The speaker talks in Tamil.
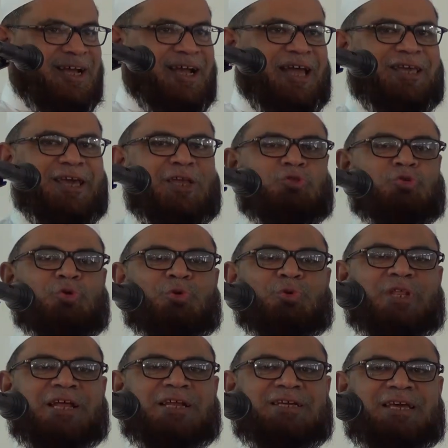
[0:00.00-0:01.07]
கையை
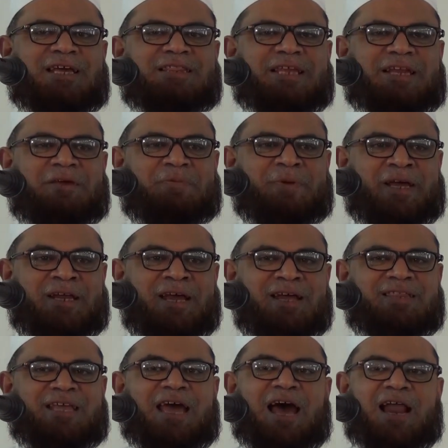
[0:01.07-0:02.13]
தூக்குவதற்கு எத்தனை பேர்
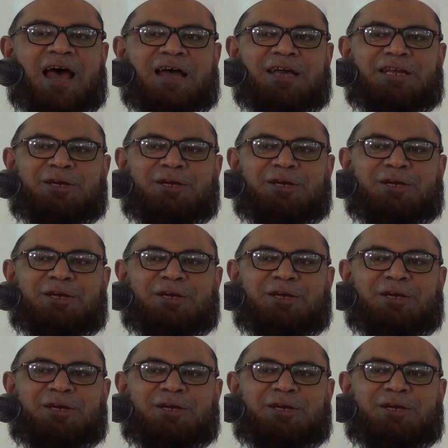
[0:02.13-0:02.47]
தயாராக